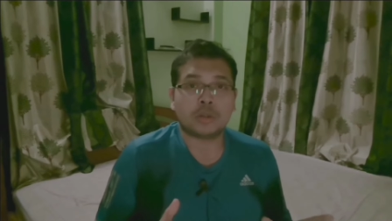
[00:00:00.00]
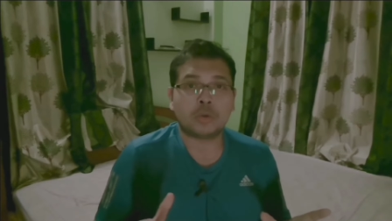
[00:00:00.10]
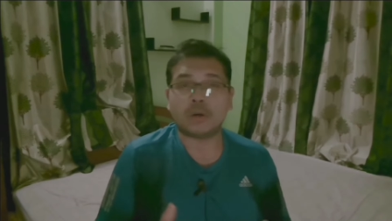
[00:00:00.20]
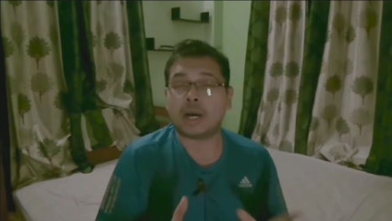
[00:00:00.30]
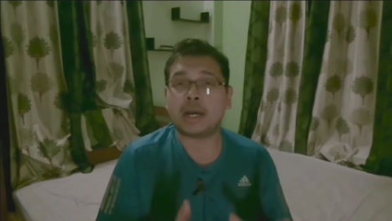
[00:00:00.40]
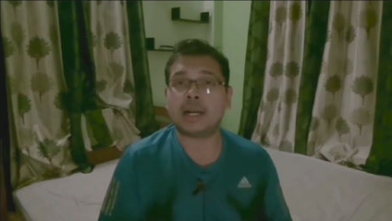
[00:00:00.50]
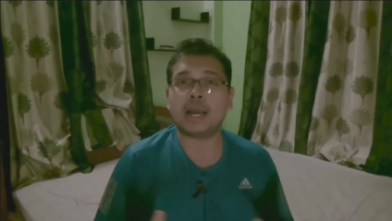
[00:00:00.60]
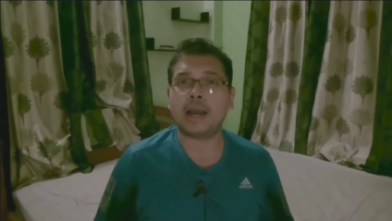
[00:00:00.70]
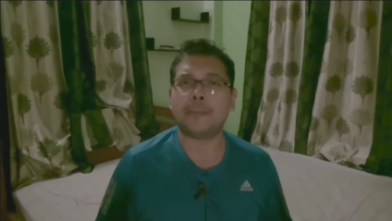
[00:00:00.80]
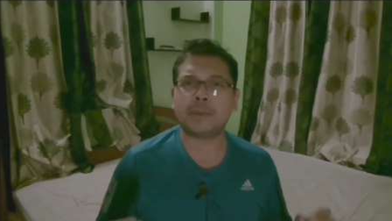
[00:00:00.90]
तो अगर
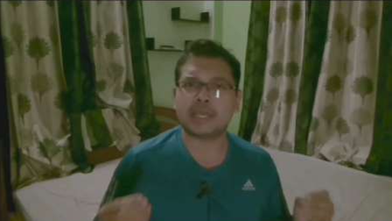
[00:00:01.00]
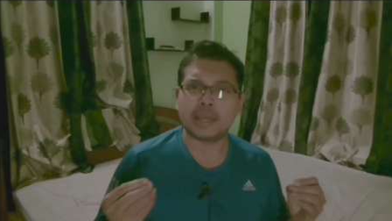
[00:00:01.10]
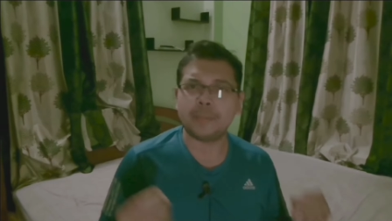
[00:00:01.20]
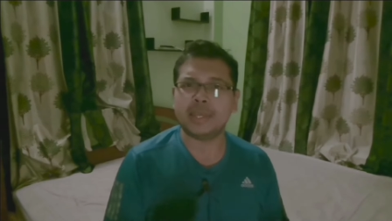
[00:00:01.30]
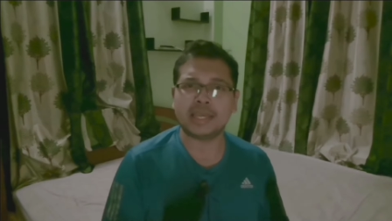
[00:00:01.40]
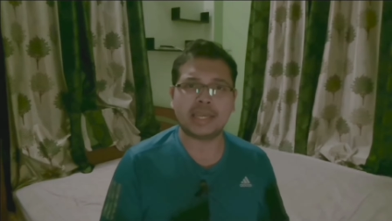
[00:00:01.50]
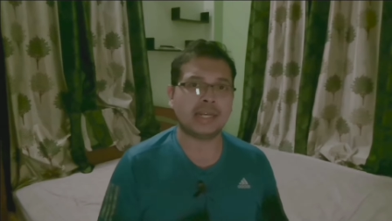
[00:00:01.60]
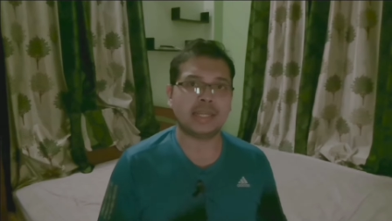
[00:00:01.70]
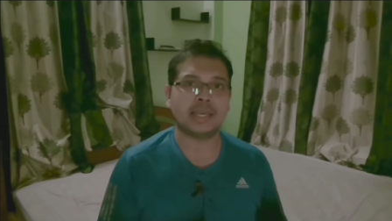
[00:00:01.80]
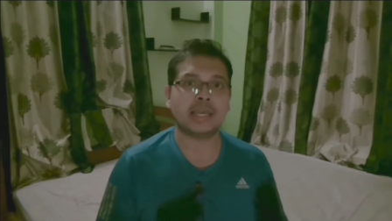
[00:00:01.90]
आप गेमिंग के
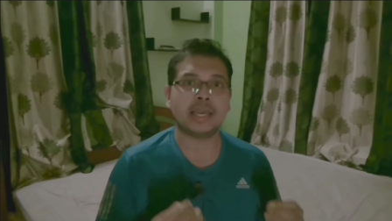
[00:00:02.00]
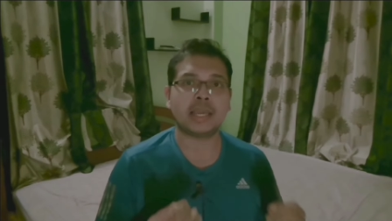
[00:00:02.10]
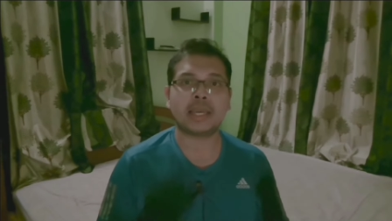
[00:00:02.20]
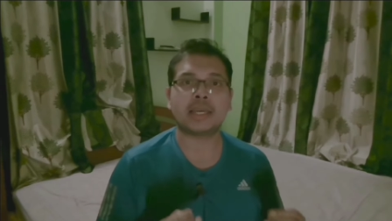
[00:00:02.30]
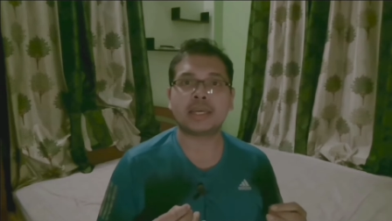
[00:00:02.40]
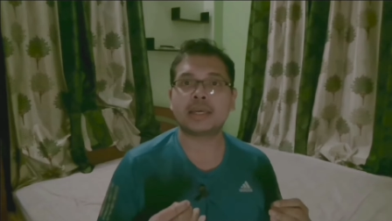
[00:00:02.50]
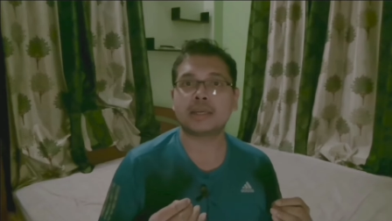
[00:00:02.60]
लिए एक